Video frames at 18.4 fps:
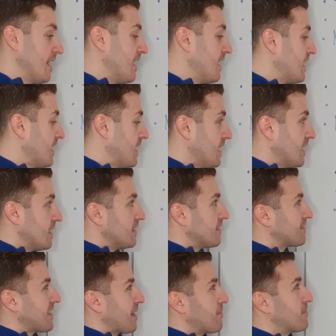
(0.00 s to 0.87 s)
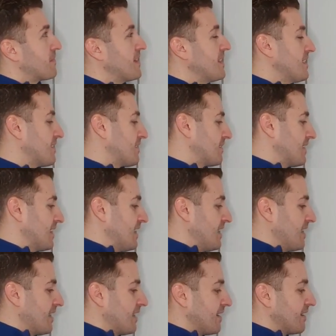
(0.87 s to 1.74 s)
Eh, también,
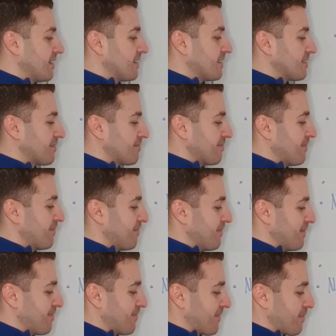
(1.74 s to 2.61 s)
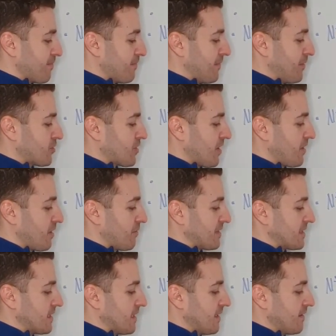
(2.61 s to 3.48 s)
eh, vamos a
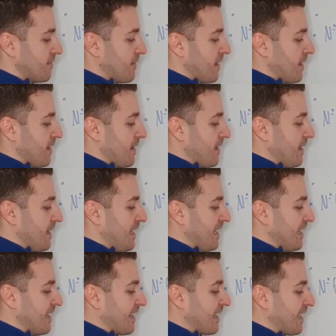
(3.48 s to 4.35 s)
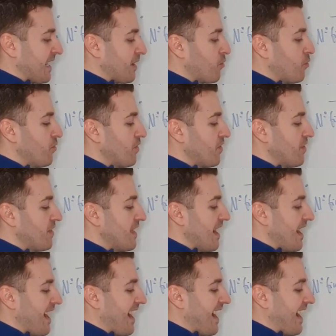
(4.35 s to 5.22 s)
decirlo así, eh,
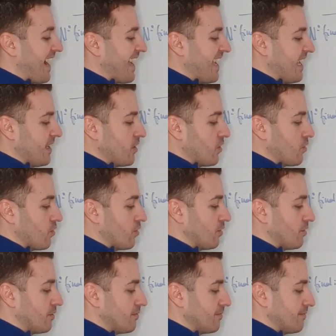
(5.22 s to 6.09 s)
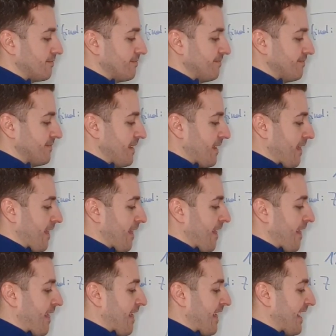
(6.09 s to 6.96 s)
renuncia a ello
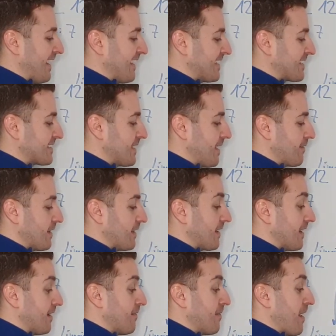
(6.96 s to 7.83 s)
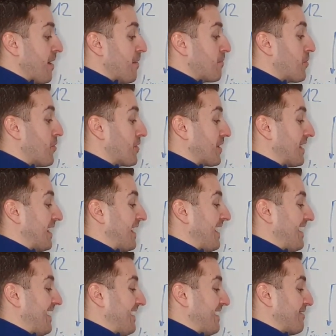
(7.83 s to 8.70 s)
en esta vida,
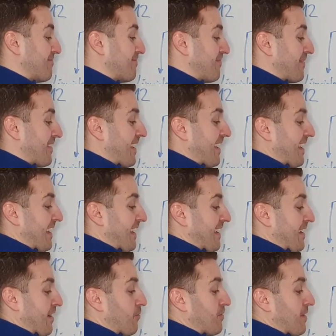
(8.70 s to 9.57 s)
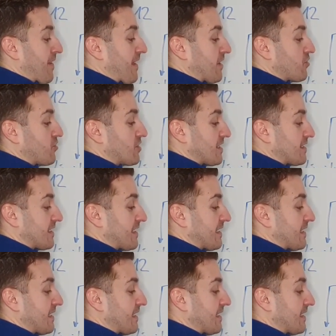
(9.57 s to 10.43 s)
porque una de las cosas
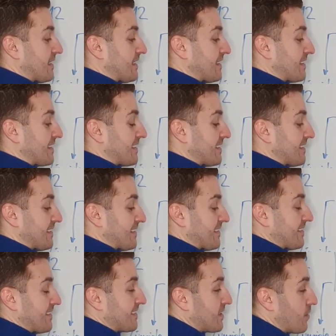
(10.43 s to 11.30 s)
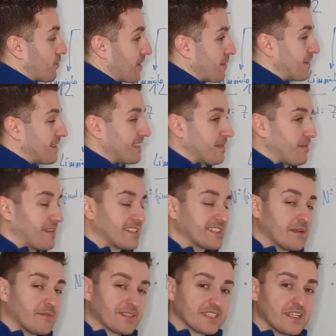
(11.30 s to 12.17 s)
que seguramente también
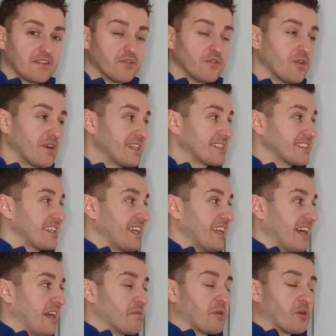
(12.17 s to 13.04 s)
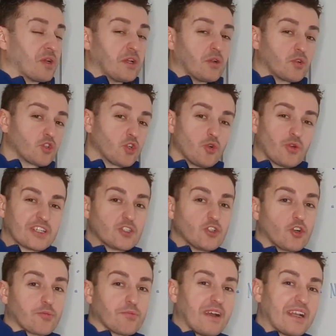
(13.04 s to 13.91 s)
está pasando es que a lo mejor incluso lo
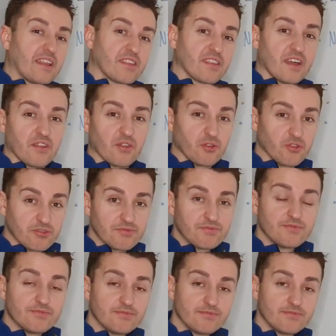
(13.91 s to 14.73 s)
has normalizado.